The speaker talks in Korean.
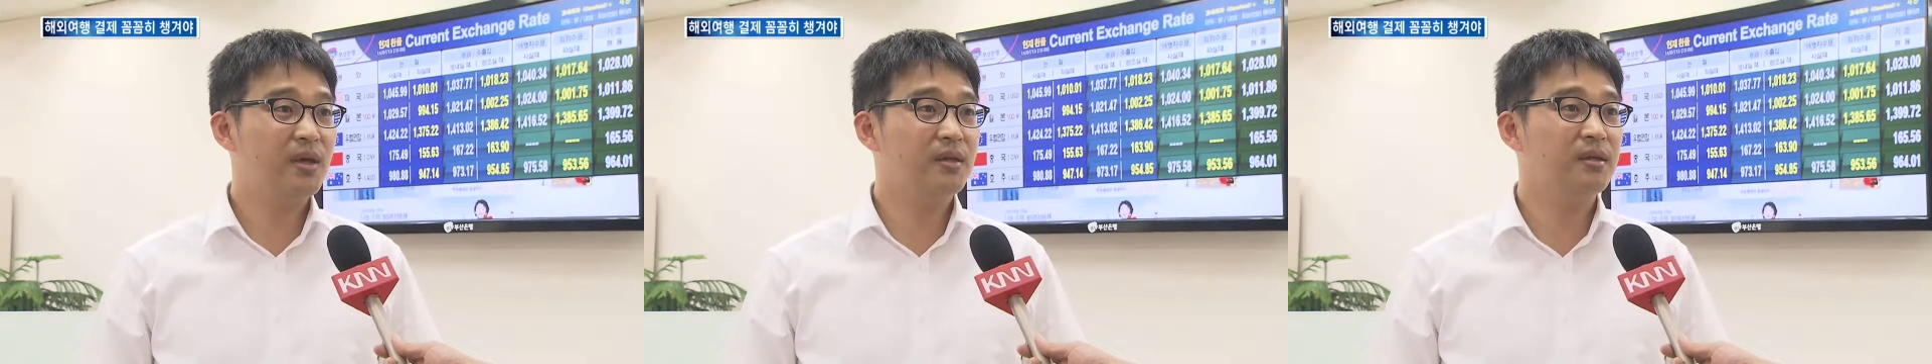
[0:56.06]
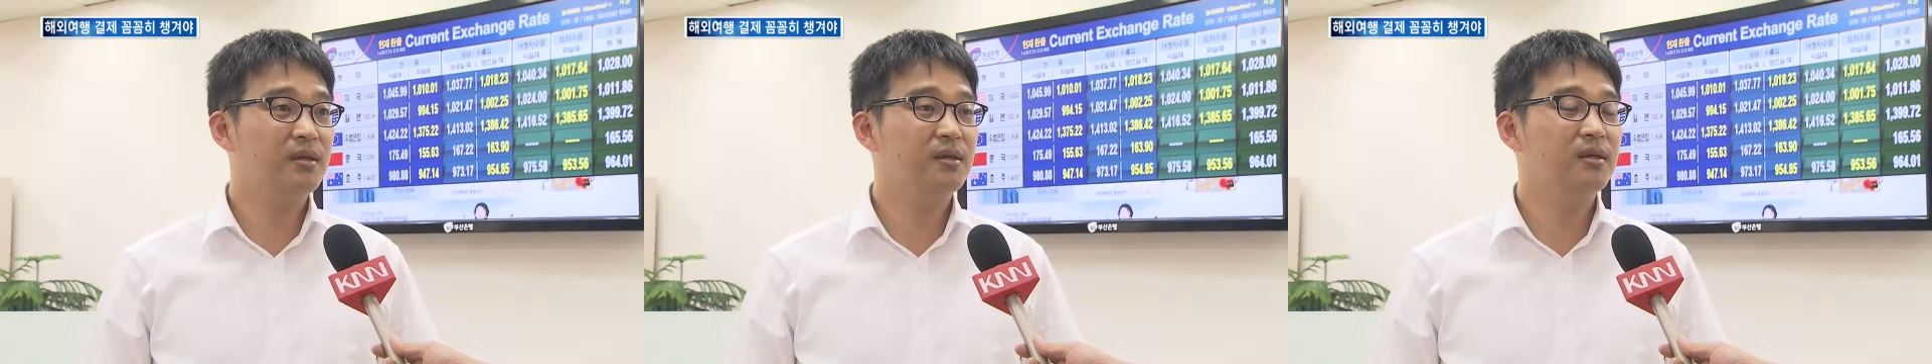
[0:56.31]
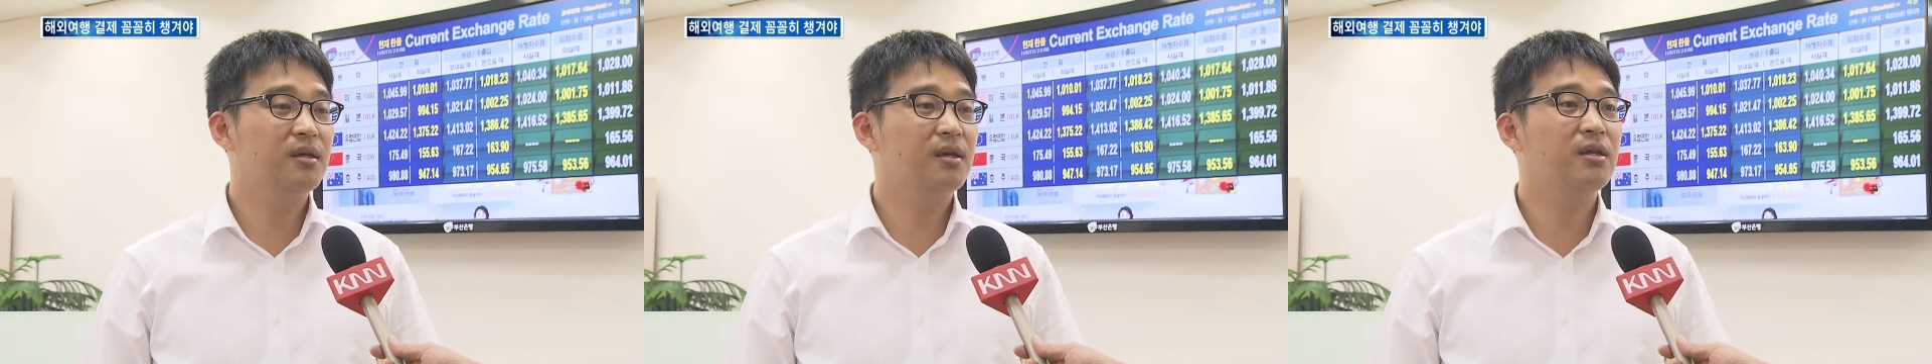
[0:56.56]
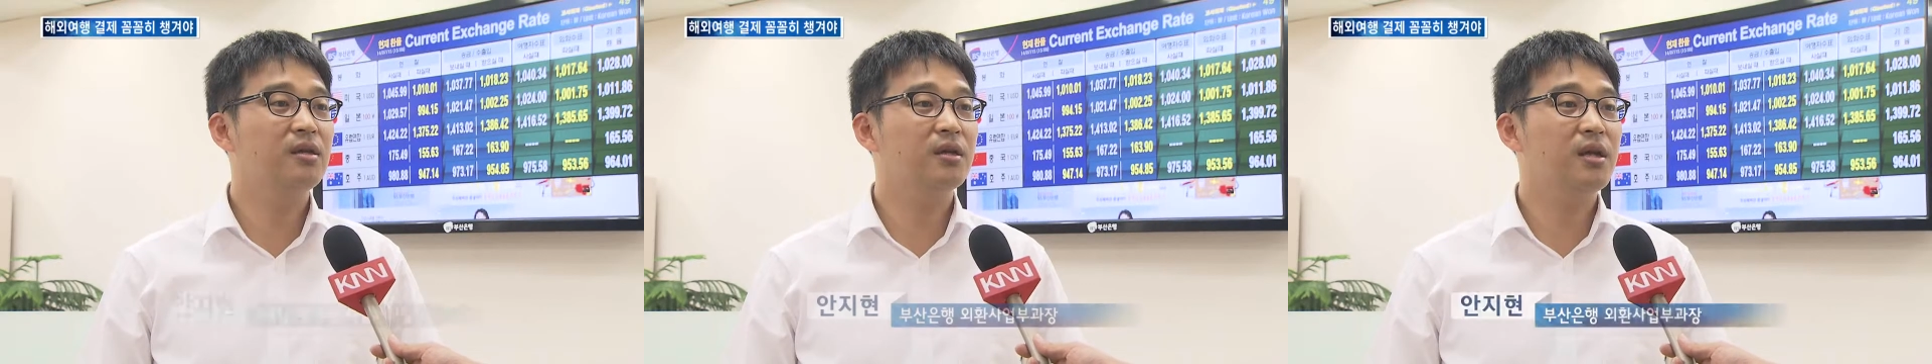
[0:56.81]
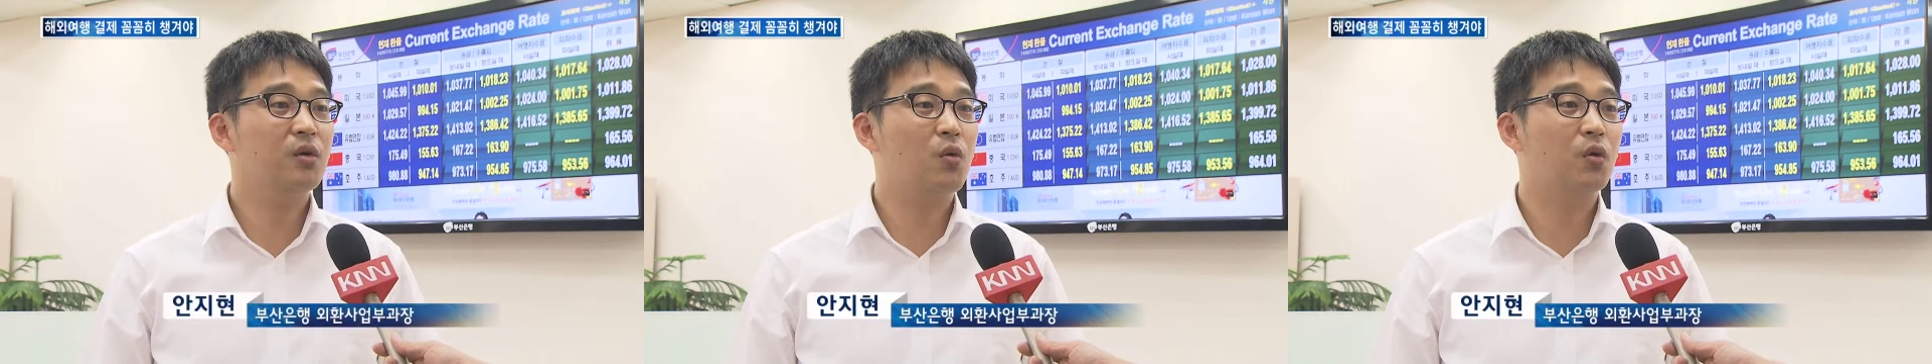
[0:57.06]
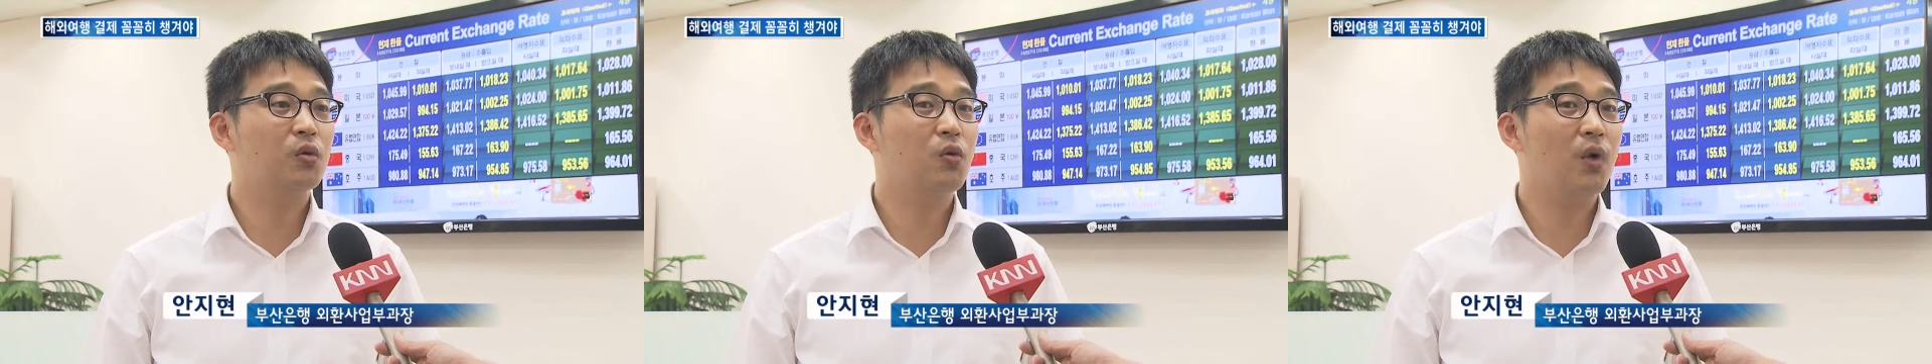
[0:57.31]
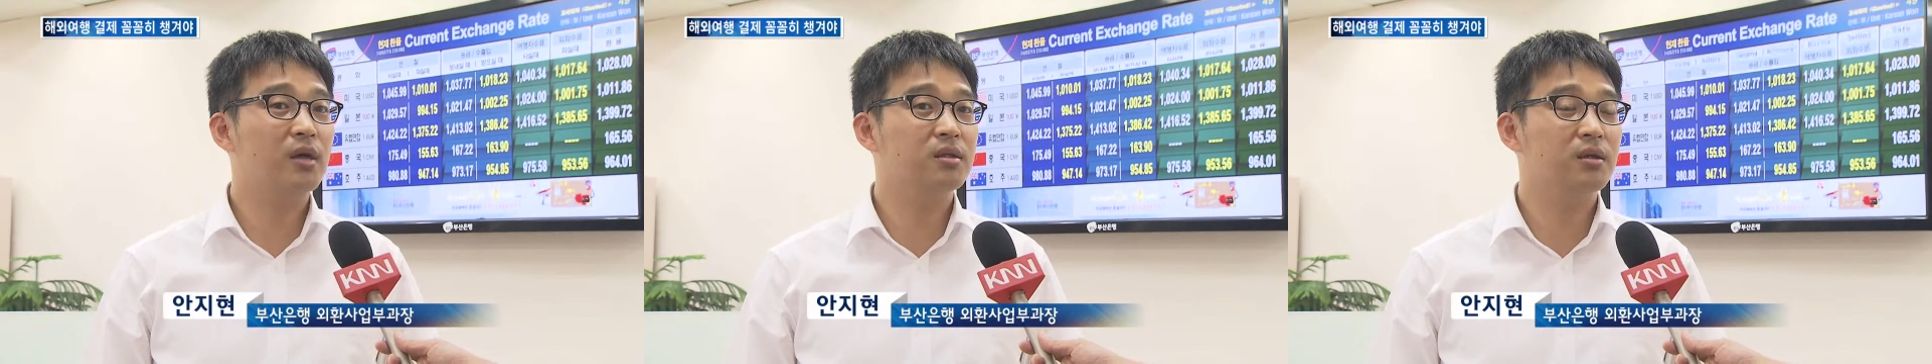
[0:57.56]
이벤트, 인터넷 공동